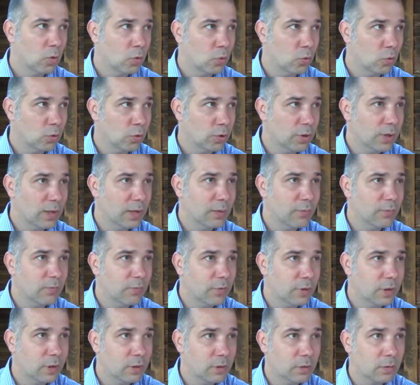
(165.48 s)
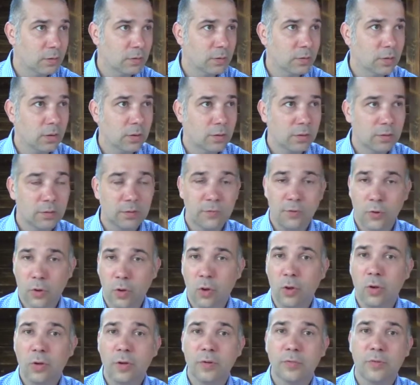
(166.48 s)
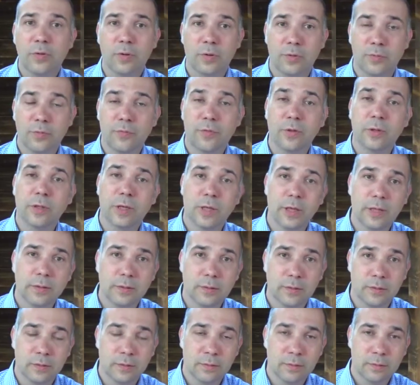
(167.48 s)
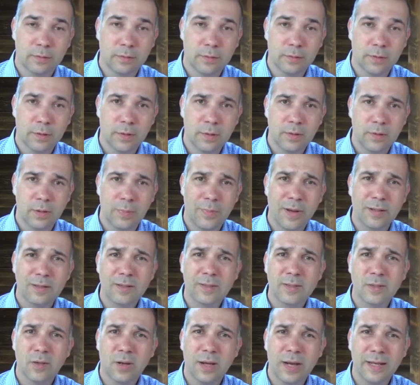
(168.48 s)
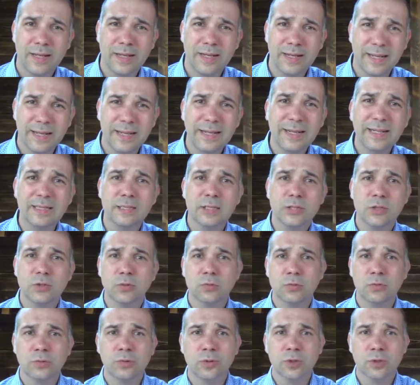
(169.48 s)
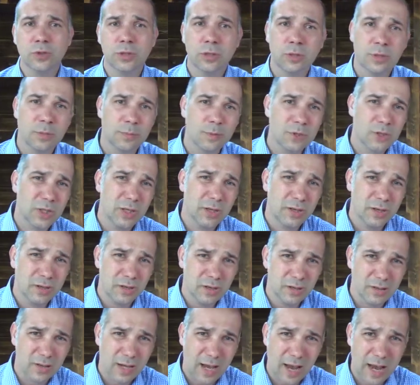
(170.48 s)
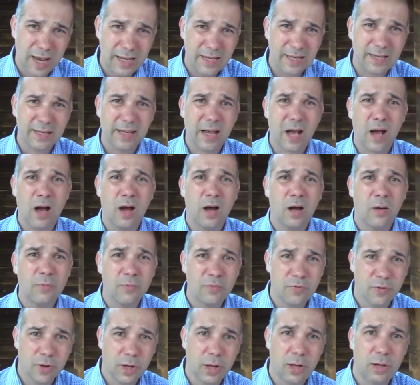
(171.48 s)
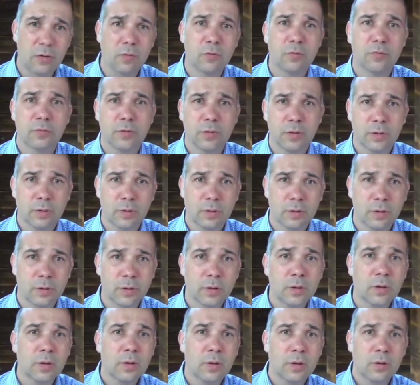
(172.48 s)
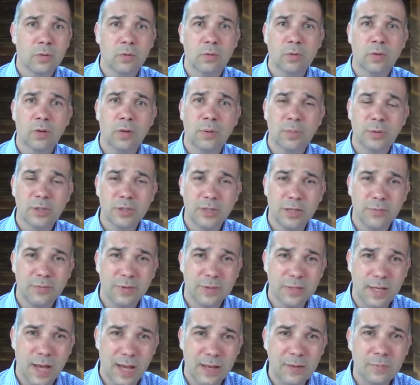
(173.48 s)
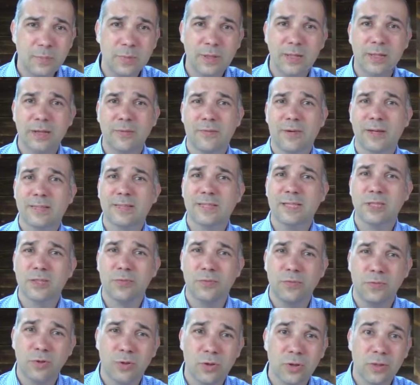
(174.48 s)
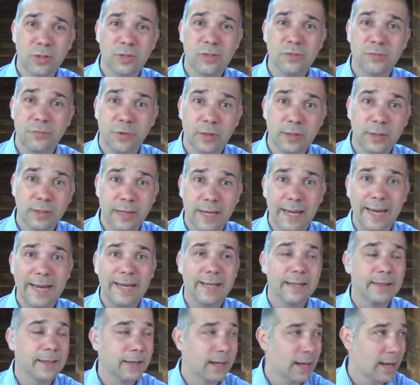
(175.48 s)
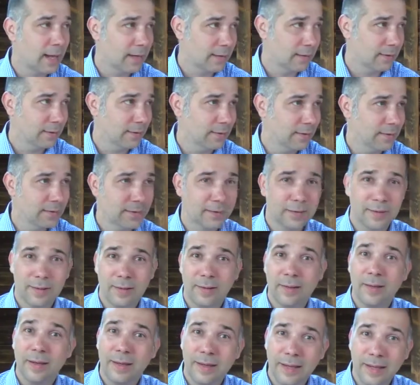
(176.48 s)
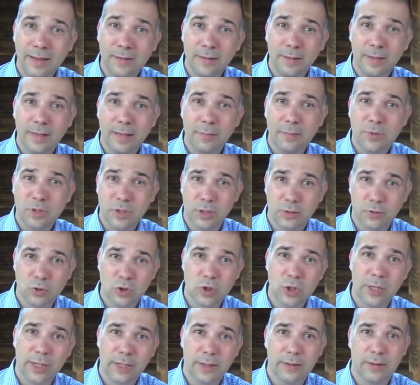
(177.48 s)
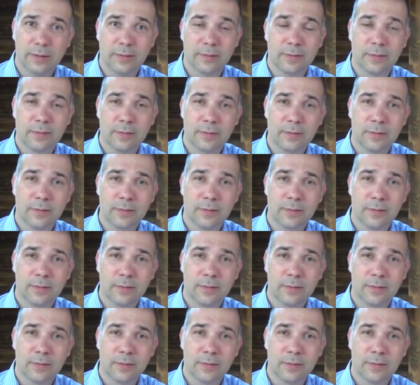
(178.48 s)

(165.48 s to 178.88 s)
Oder nehmen wir Verkäufer, Vertreter da macht es doch einen riesigen Unterschied, ob ich irgendeinen Kram verkaufe oder ob ich etwas anbiete, was ich wirklich vertreten kann, hinter dem ich auch stehe.